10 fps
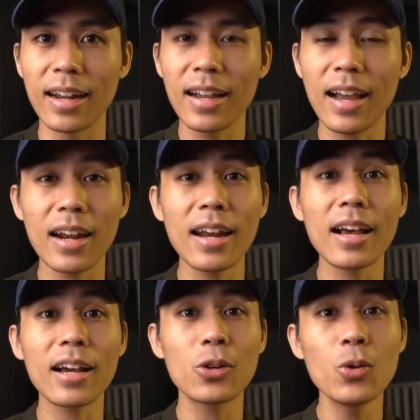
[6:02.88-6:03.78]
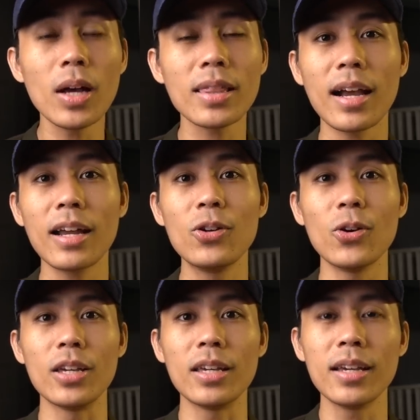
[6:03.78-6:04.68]
Karena kedua tangan
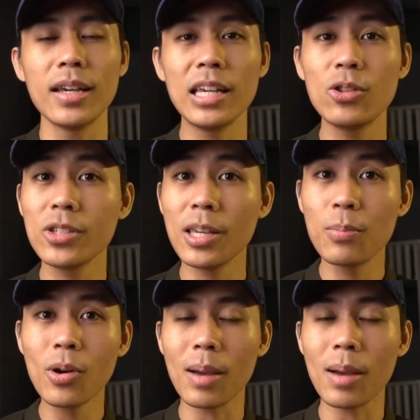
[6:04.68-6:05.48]
doi itu sibuk